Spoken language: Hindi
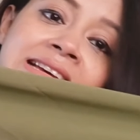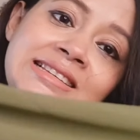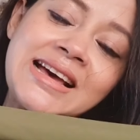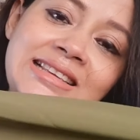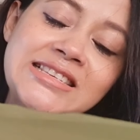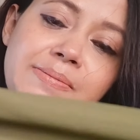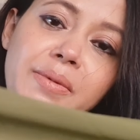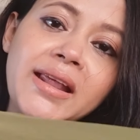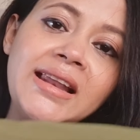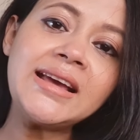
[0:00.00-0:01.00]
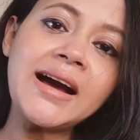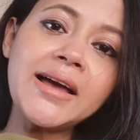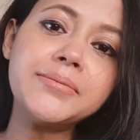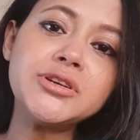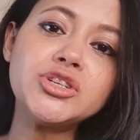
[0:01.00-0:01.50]
साइज इसमें मैंने लिया
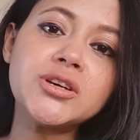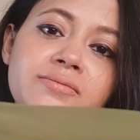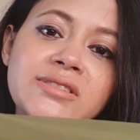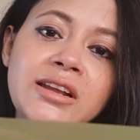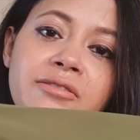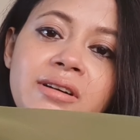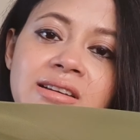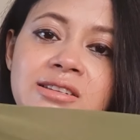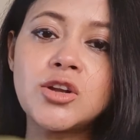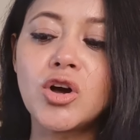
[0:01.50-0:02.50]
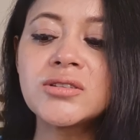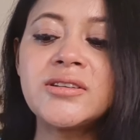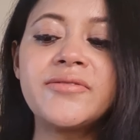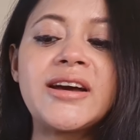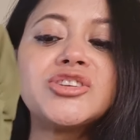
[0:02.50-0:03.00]
है मीडियम स्लीव वाइज लॉन्ग
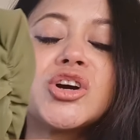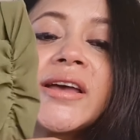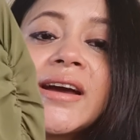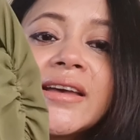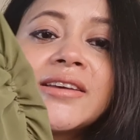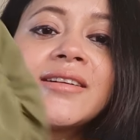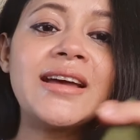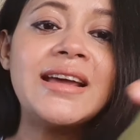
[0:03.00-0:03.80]
स्लीव आ जाएगा ये वाला